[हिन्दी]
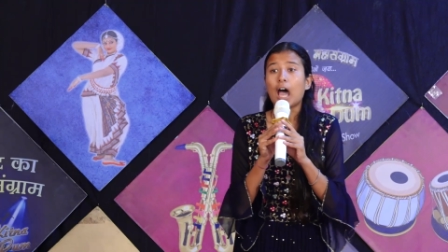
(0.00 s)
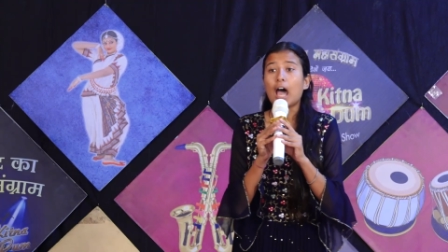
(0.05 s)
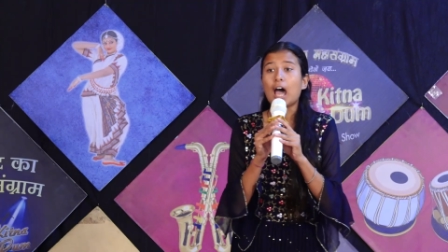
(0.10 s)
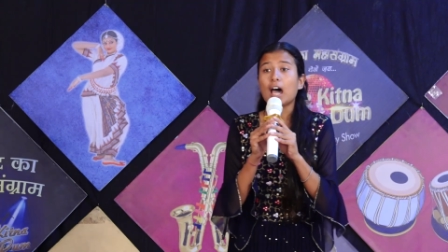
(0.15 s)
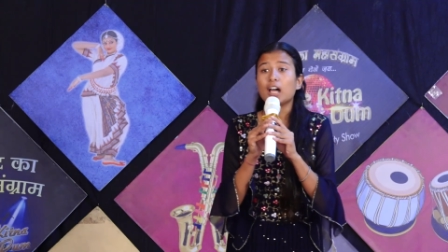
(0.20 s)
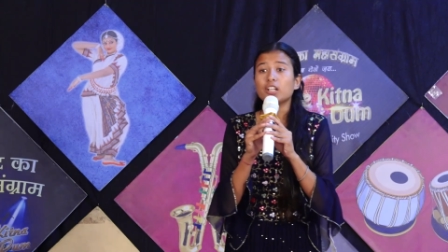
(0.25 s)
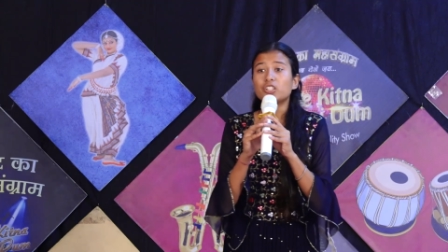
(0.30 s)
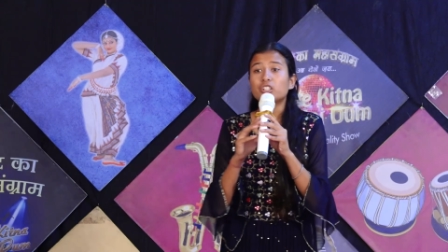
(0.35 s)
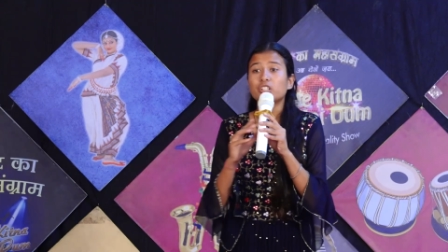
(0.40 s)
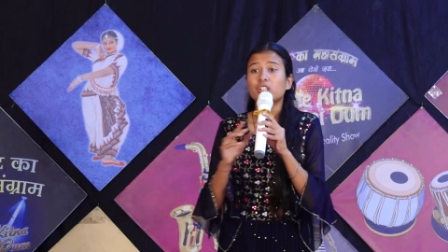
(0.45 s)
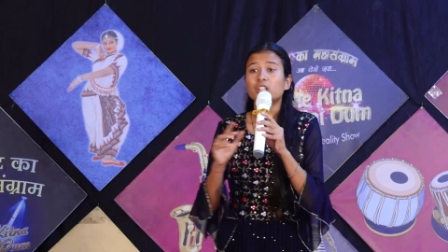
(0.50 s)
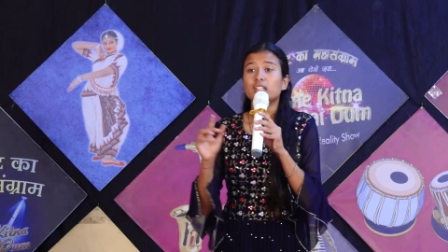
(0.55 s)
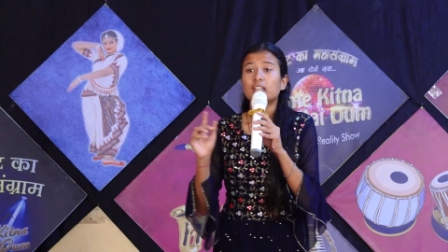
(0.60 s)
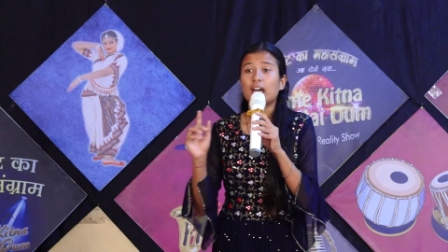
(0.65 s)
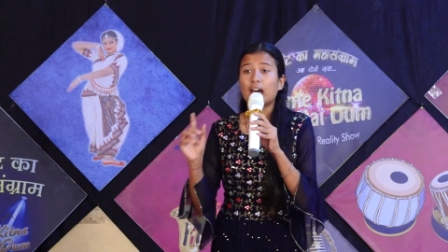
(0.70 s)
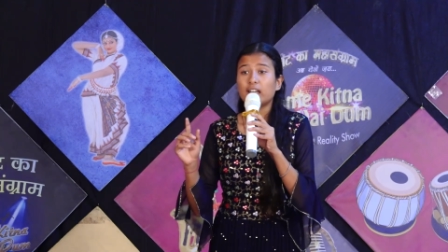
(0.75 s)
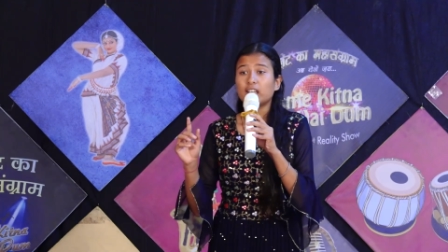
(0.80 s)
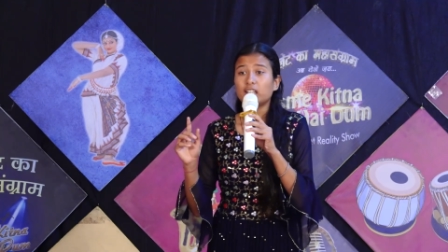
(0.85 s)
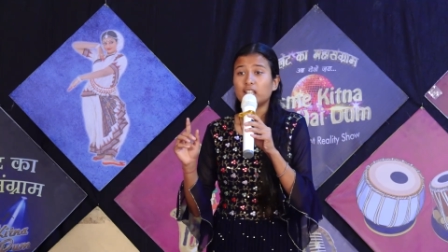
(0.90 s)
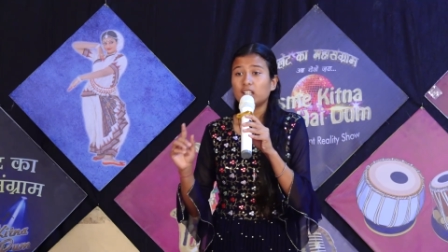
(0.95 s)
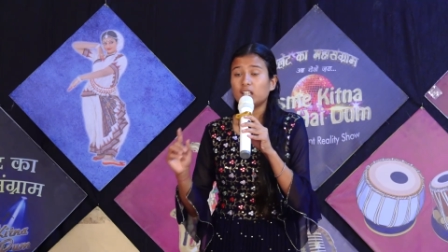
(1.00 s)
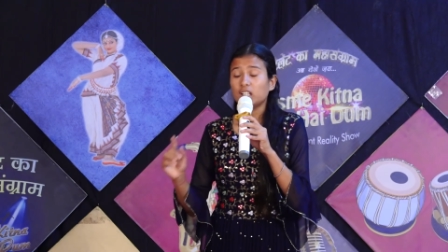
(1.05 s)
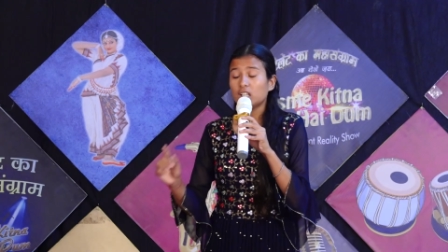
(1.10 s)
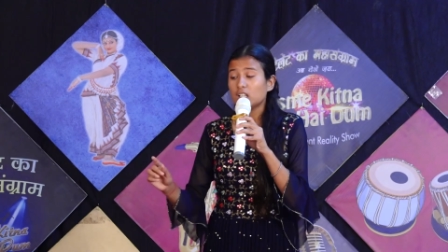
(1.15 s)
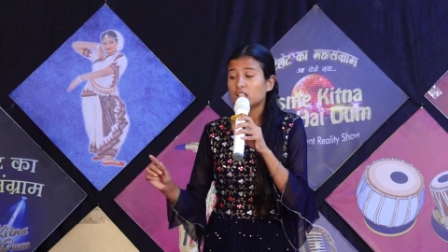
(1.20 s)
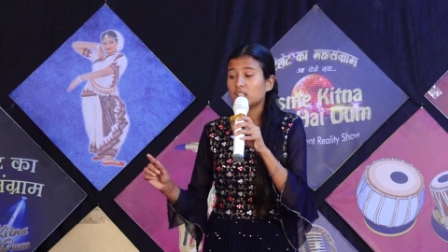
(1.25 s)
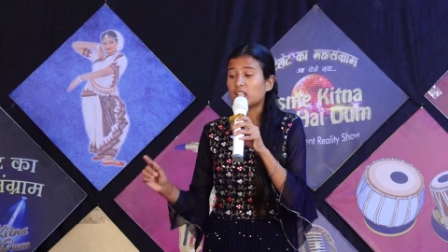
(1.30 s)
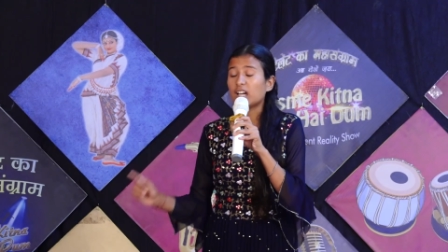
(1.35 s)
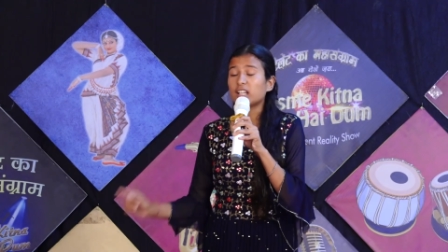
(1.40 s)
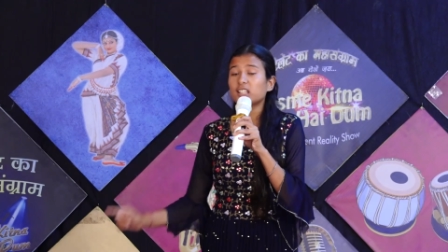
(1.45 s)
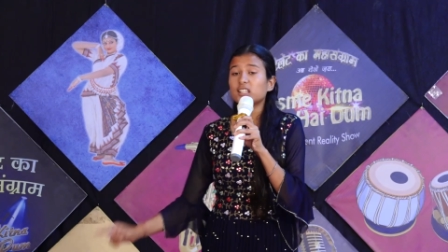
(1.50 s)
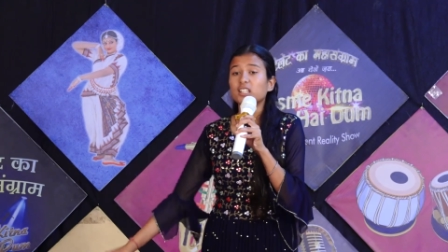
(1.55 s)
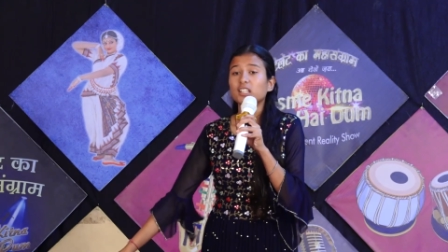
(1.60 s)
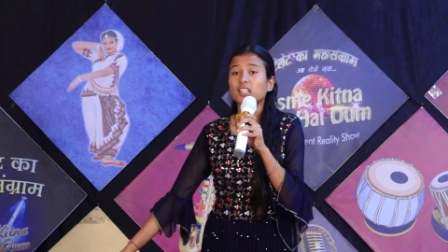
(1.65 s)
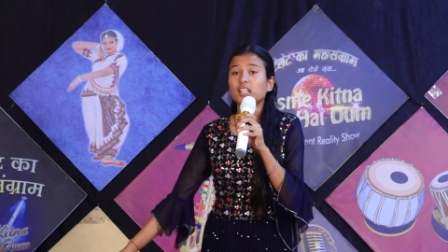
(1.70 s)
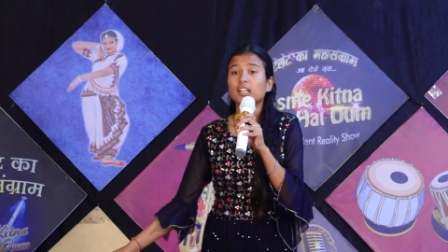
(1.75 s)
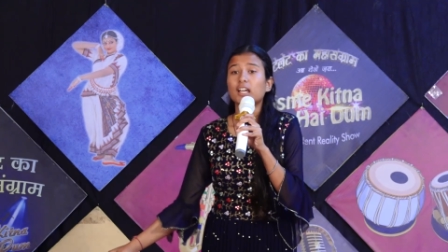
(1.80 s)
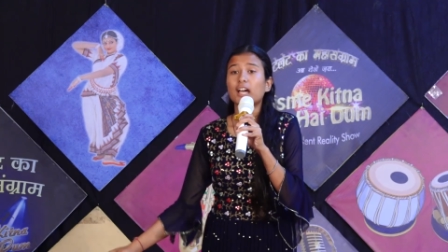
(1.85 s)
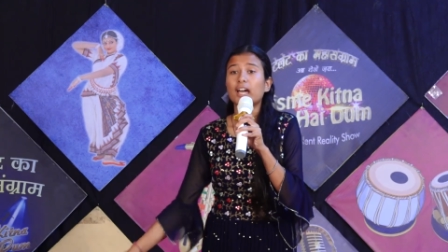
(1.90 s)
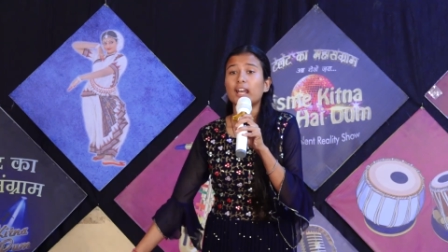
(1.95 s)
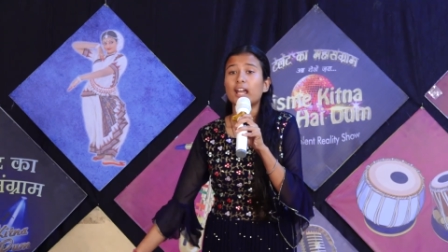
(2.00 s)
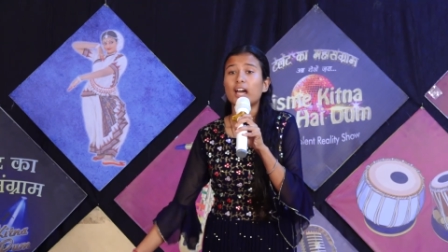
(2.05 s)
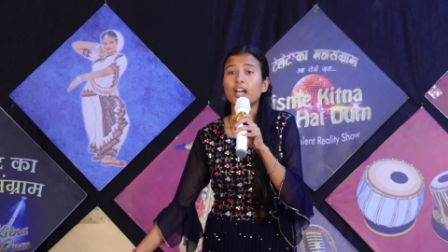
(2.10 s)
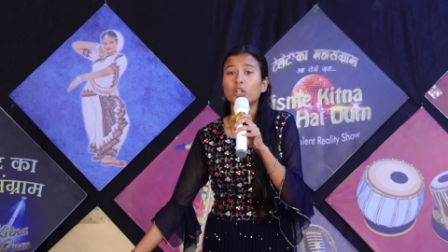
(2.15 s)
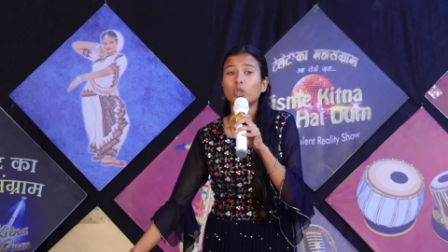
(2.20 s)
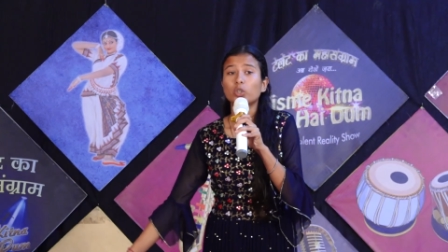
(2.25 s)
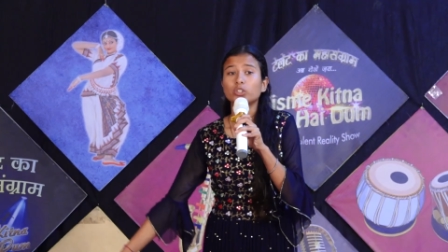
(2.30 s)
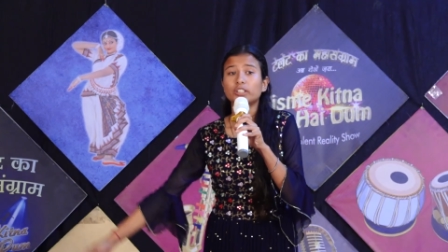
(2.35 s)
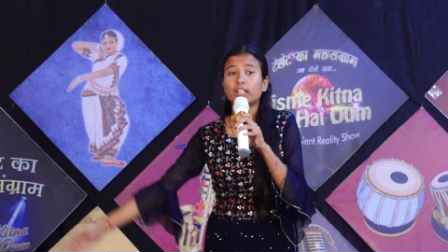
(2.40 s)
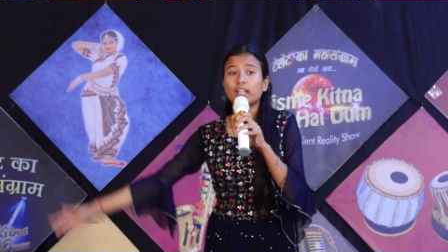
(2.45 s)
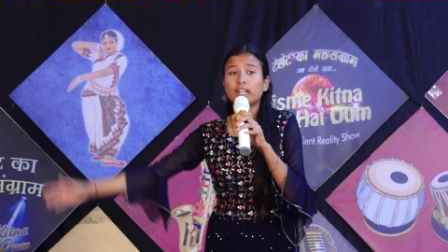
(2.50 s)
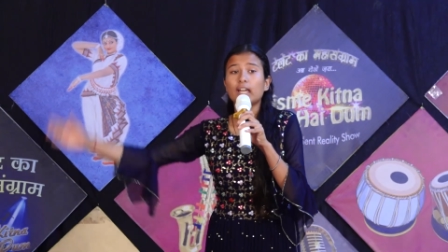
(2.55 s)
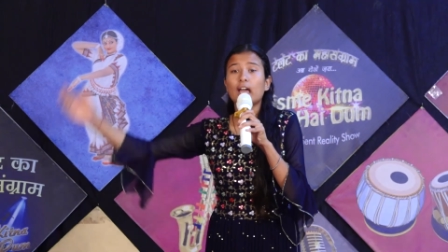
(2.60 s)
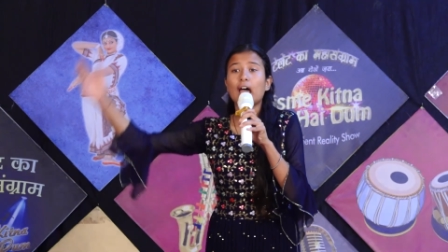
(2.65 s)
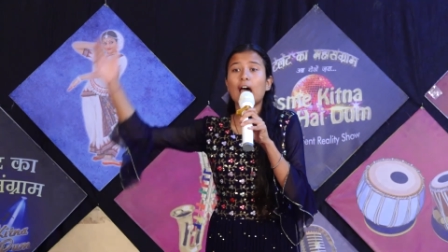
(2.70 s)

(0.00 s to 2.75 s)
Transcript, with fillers: आज नारी धरती की गहराइयों से